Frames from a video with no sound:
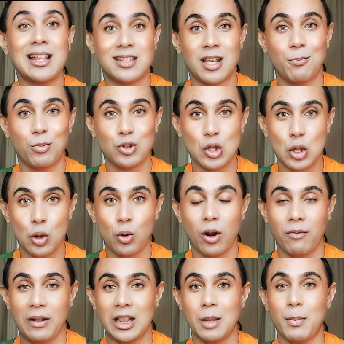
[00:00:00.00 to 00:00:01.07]
ক্যান্সার পর্যন্ত
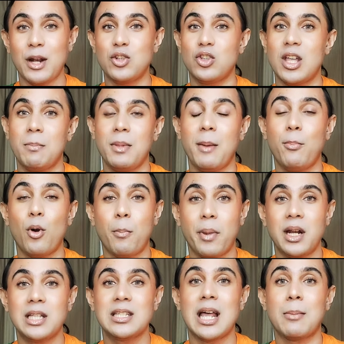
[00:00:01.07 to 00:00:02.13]
করে ফেলতে পারে যদি আপনি
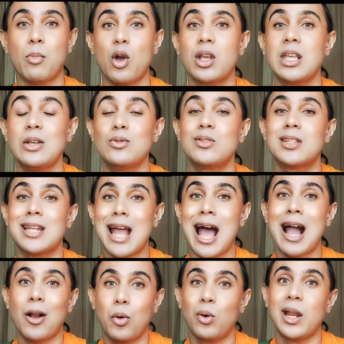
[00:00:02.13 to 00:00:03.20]
প্রপারলি সানব্লক ইউজ
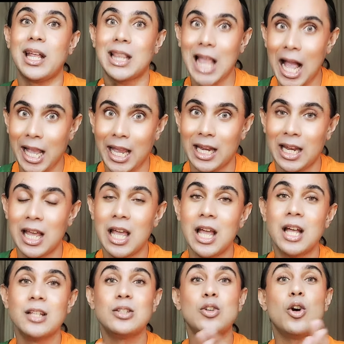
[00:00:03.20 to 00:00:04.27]
না করে থাকেন
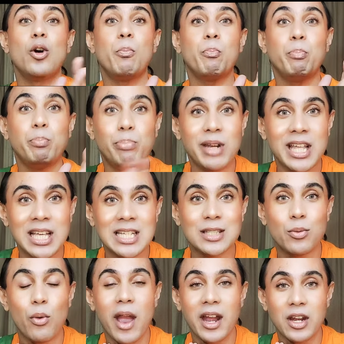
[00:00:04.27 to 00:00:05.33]
সো
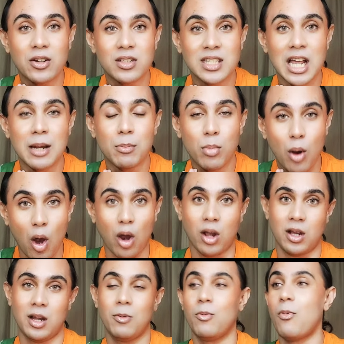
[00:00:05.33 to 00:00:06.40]
প্লিজ ওয়ার ইউর
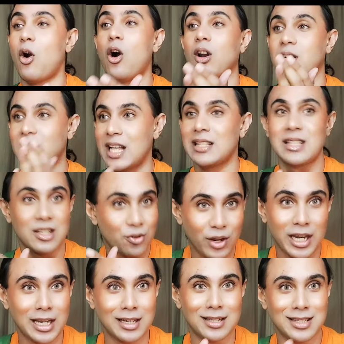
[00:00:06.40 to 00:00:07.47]
সানব্লক অর
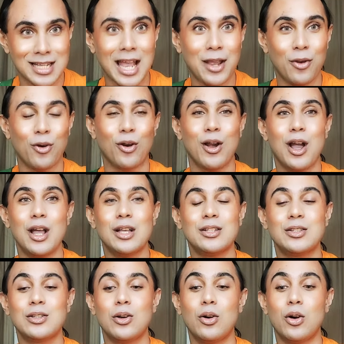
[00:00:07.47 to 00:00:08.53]
সানস্ক্রিন যাই হোক
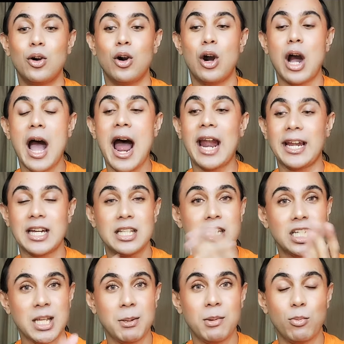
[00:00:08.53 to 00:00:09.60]
সো আরেকটা
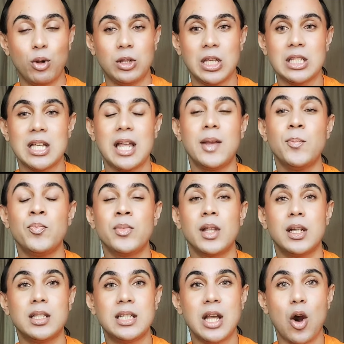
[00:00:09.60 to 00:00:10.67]
জিনিস আমি বলতে চাই
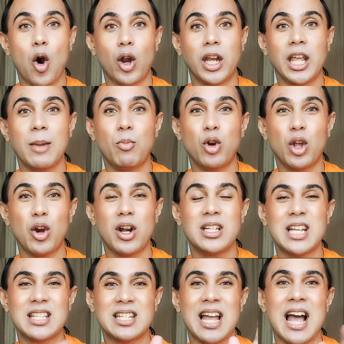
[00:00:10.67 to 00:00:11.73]
যে অনেকে মনে
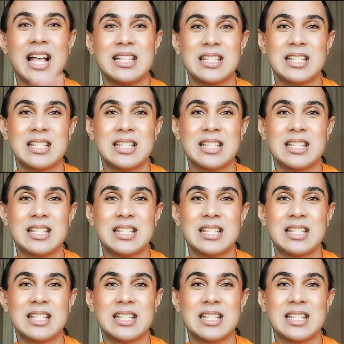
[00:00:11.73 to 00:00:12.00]
করে যে আচ্ছা